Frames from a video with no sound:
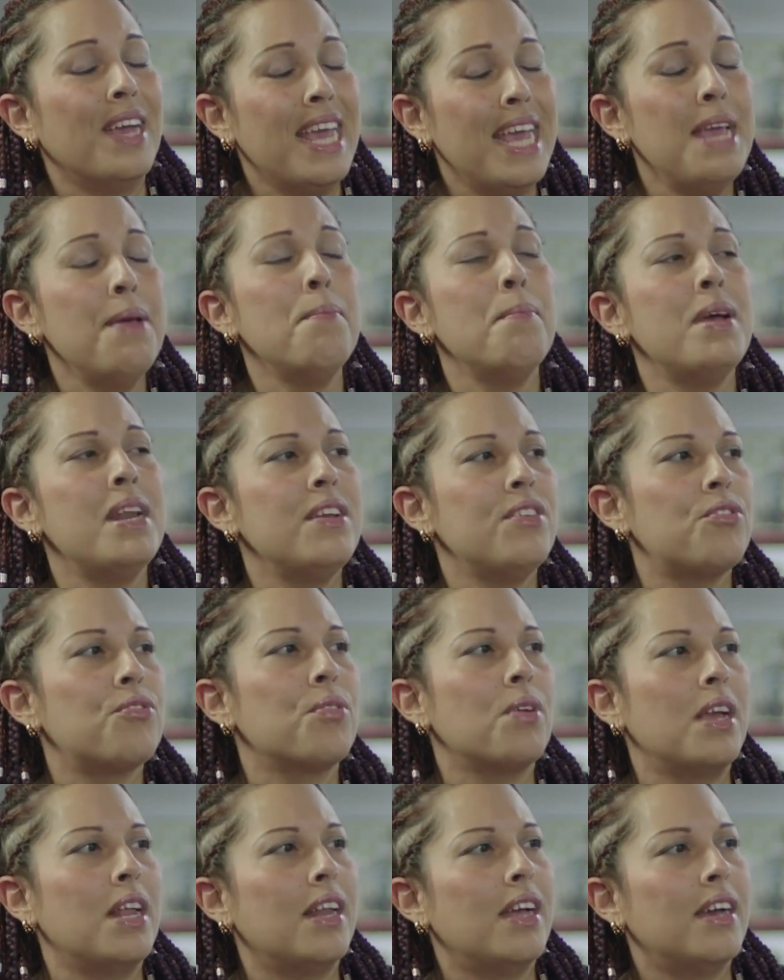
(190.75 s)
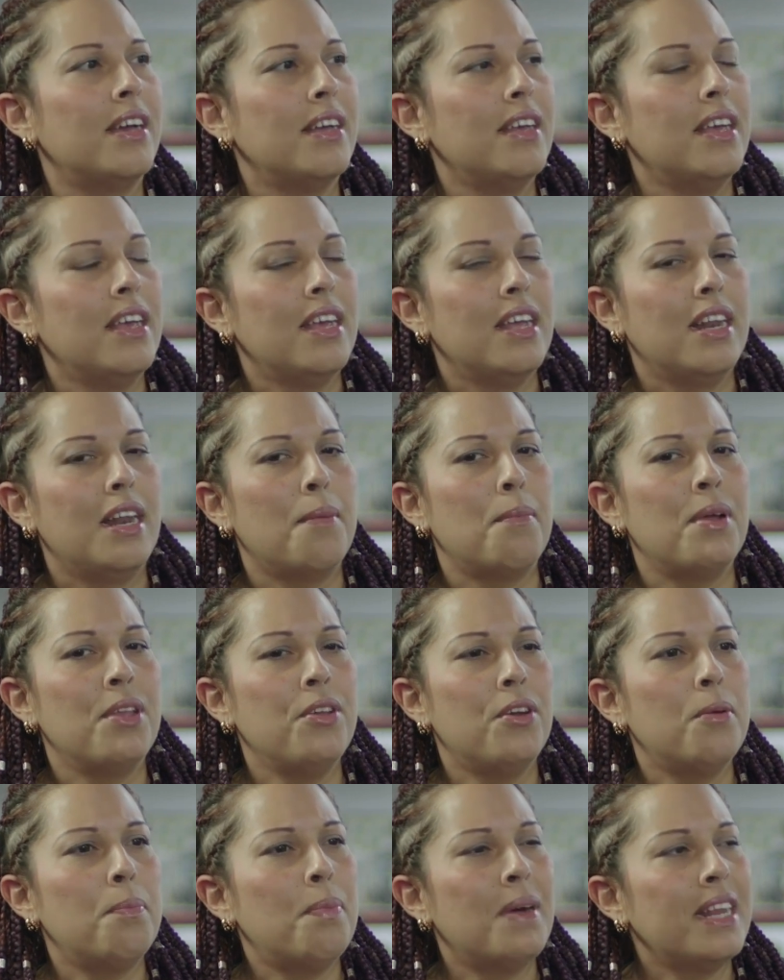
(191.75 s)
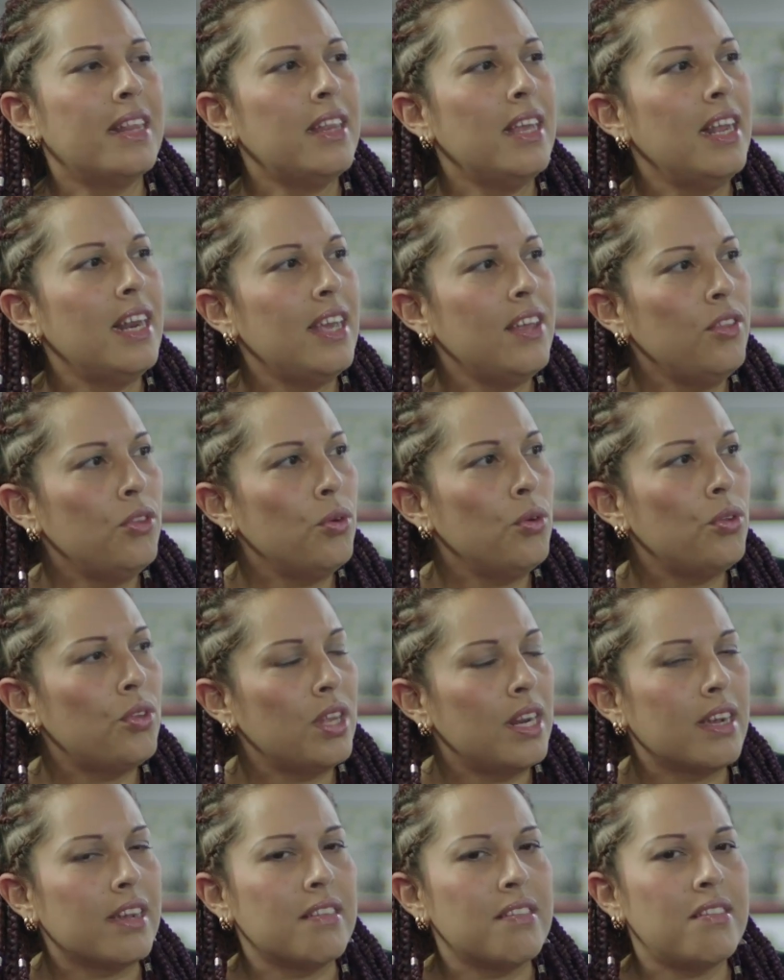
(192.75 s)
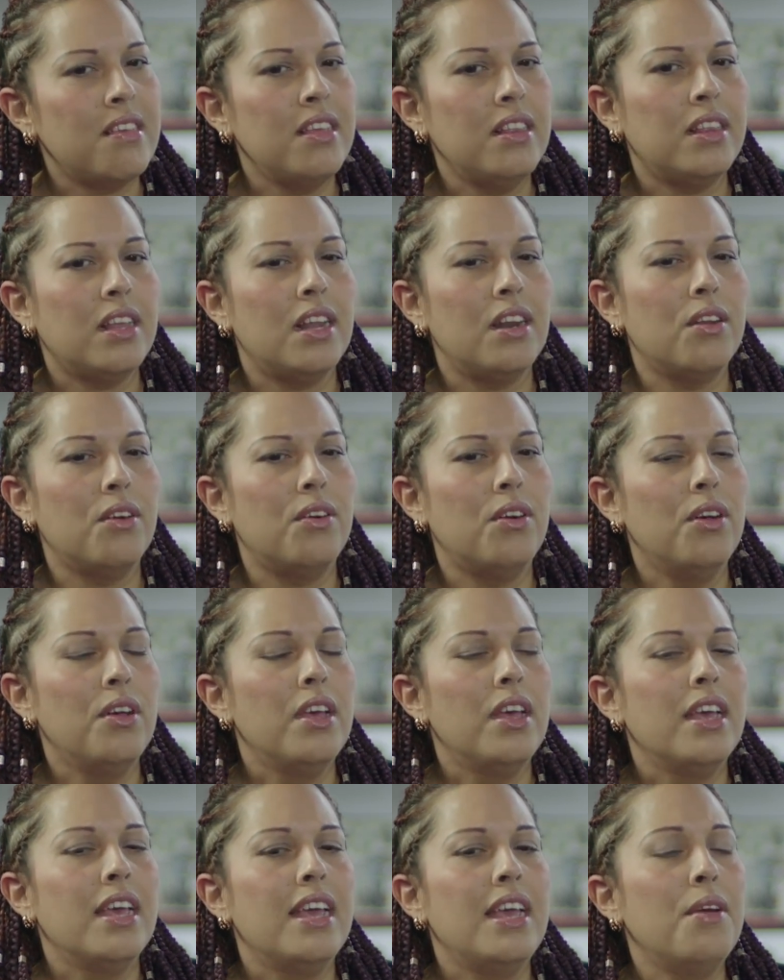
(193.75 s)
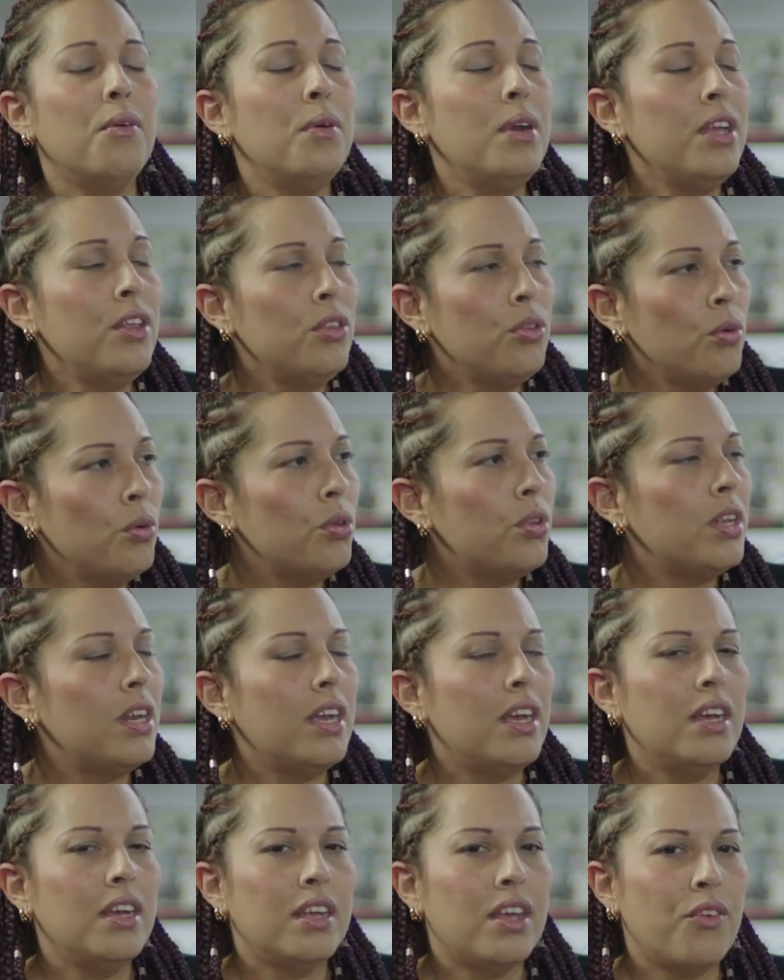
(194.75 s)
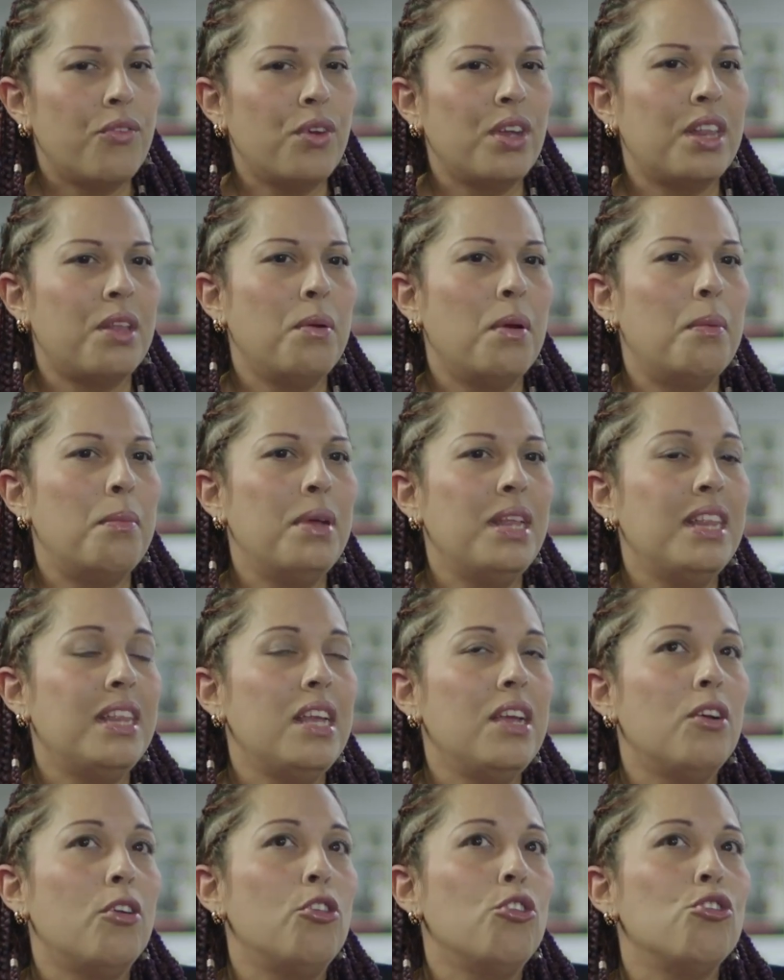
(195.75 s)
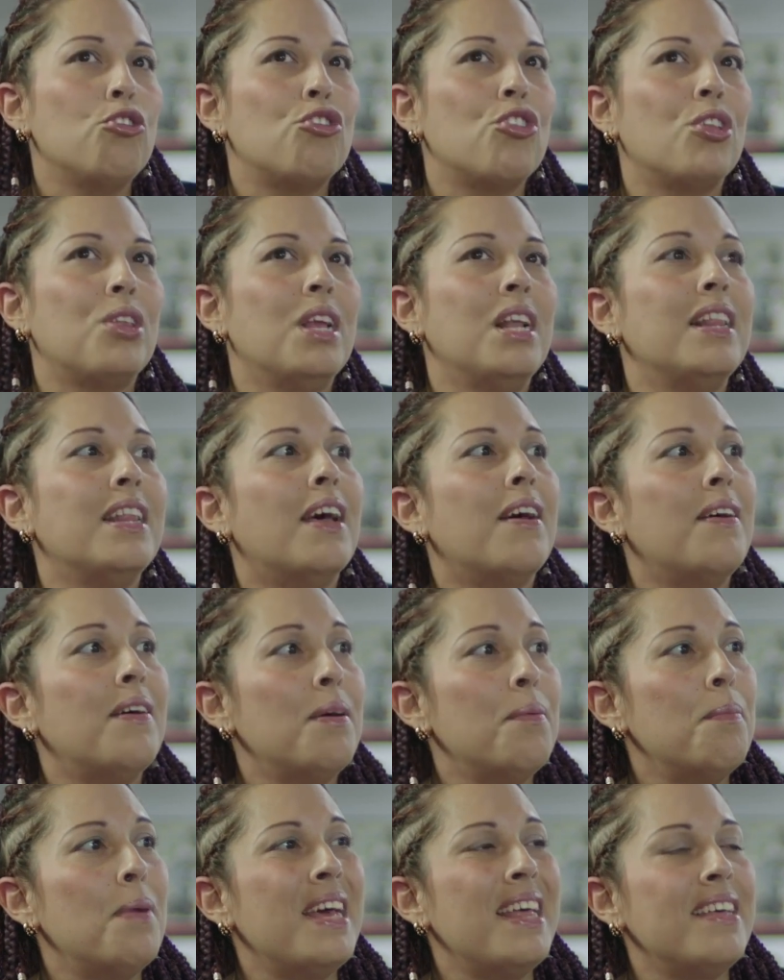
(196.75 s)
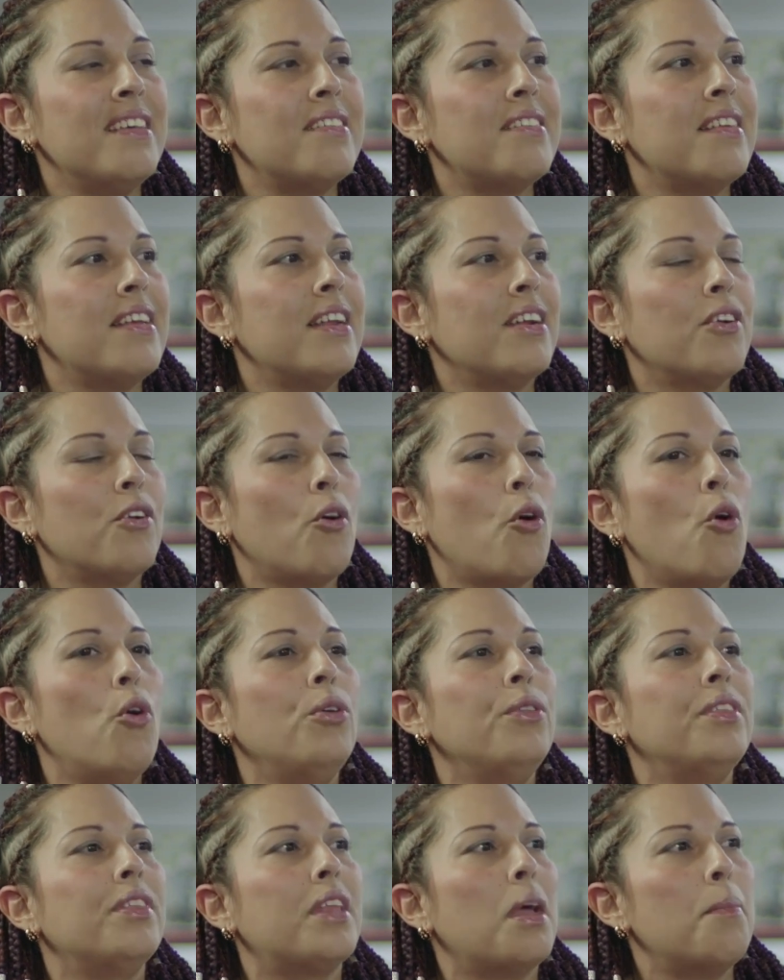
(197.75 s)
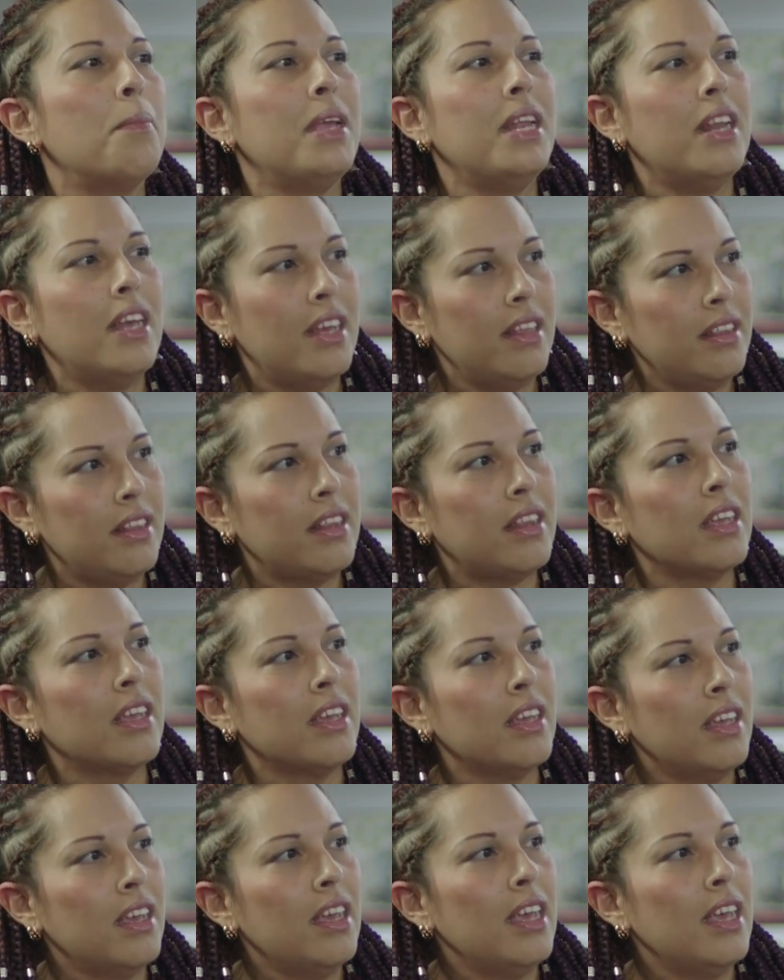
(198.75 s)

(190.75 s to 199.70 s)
En Venezuela, la mayor parte de la industria que se instaló es una industria que efectivamente incluso tildaba más de ser contaminante,